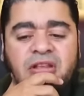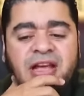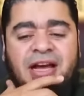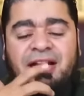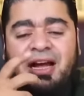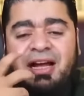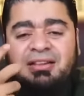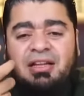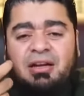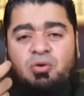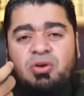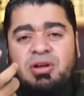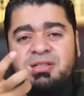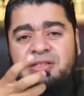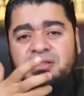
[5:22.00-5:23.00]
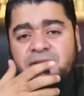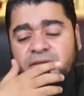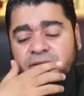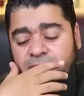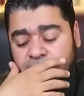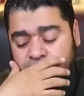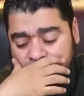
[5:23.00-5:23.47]
يعني حتى نكون سلام
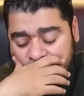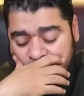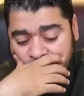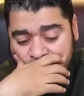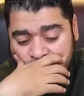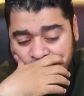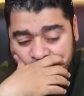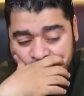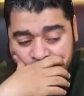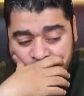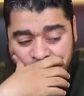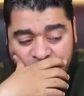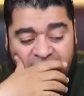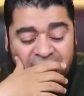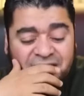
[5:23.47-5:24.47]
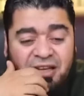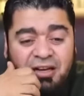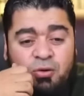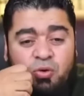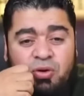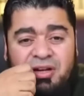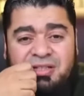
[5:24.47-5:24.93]
حتى
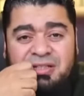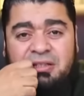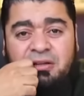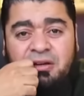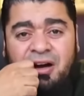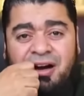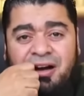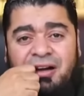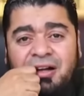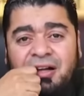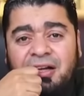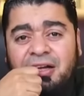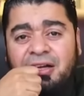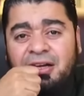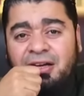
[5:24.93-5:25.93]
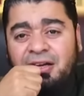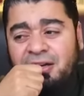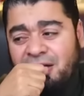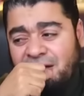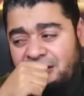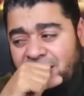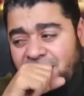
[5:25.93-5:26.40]
نكون اصدقاء آه،
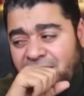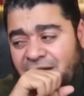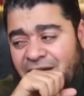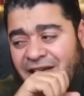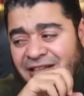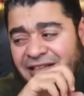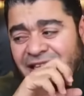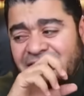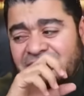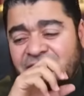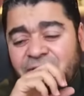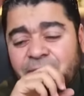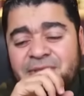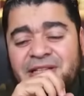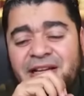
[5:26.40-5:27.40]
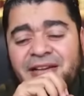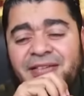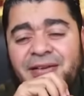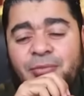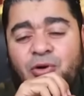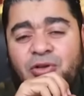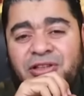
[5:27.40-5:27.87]
لا لا نتحدث في مثل
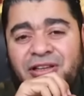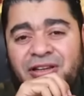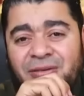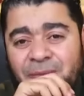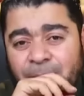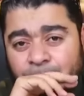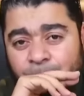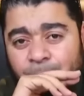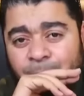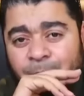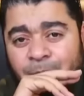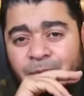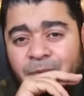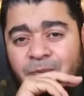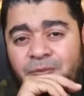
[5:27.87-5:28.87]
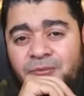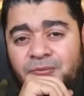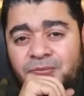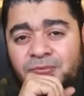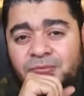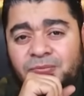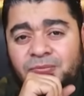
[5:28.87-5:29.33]
هذه المواضيع
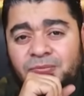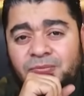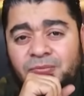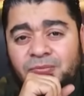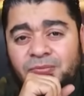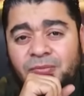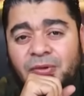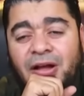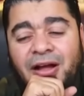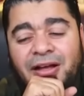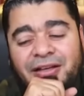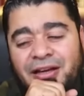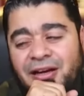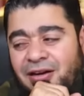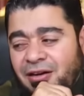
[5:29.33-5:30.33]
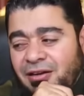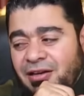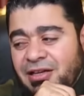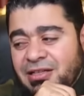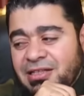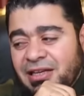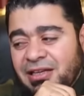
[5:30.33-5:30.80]
اي ايمن حياك الله
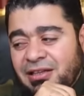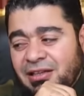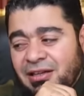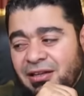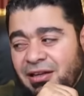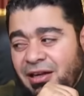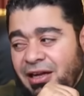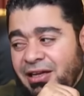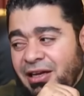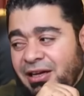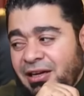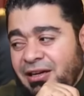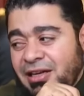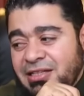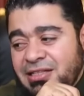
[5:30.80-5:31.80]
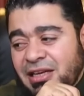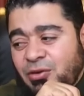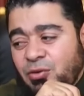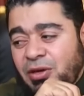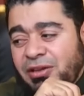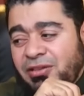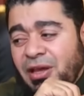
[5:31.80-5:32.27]
صديق حياك الله يا
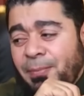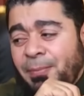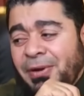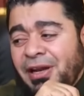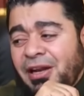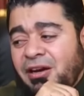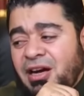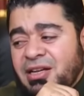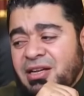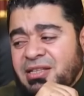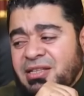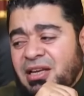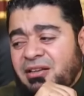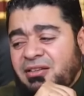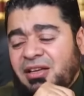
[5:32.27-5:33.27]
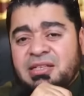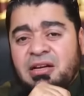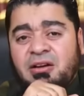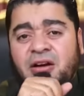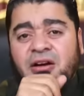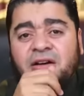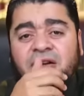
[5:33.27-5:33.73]
سيد وليد طيب مين اللي كسر ضلع
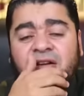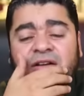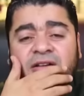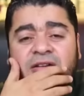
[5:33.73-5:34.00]
الزهراء؟